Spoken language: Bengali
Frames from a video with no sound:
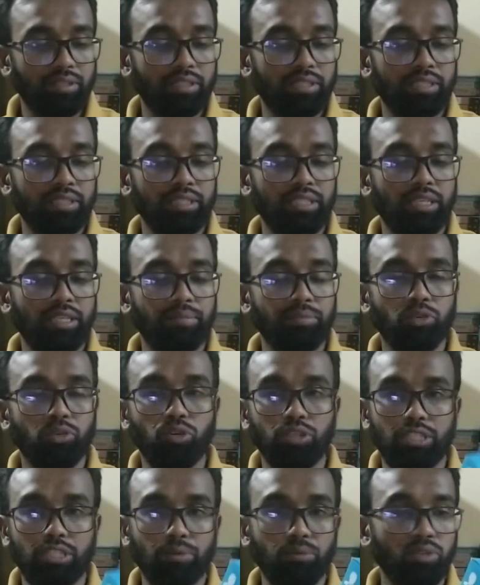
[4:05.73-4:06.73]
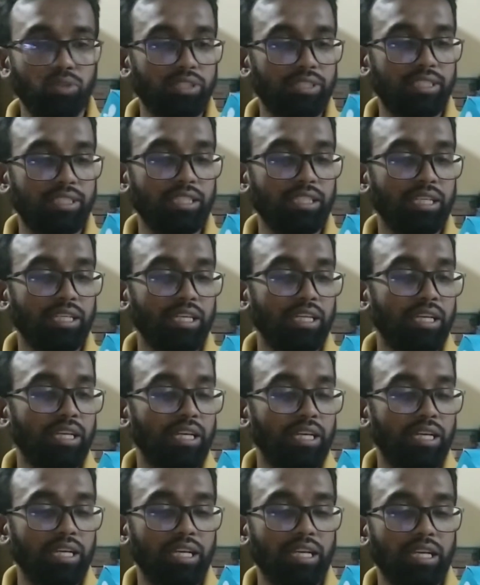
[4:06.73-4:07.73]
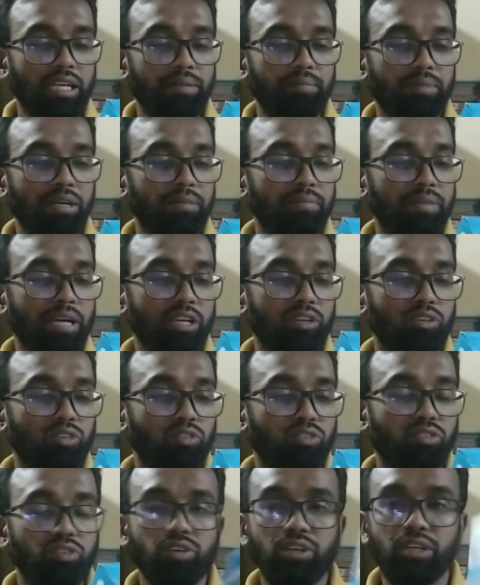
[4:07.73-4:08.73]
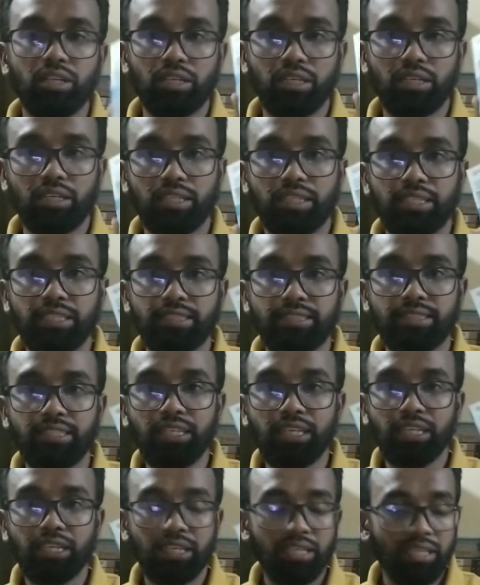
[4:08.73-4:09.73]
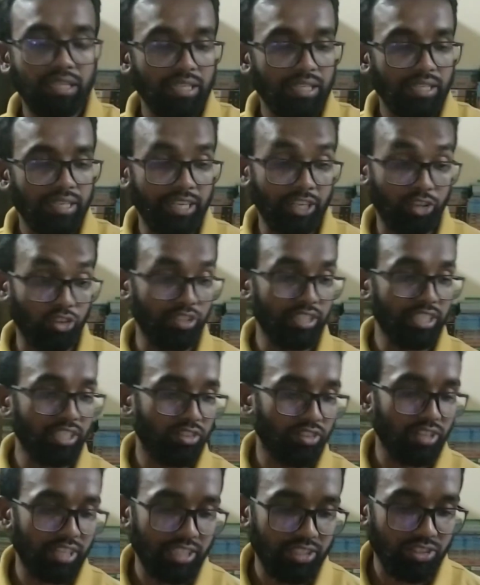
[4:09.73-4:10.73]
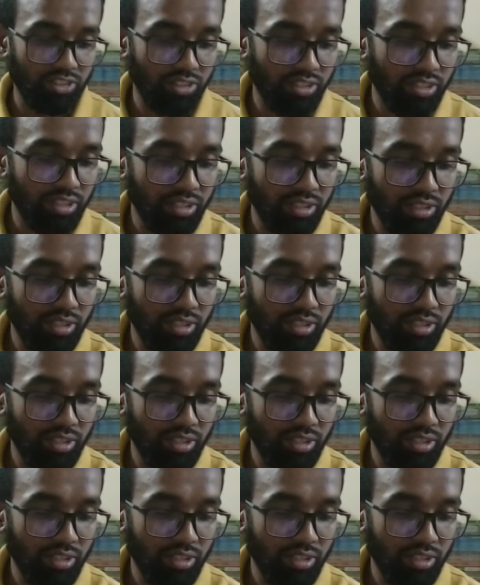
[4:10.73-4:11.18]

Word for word: এই যে আমি কথা বলতেছি এমআই মাইক্রোফোন কিনছি রেকর্ডিং করার জন্য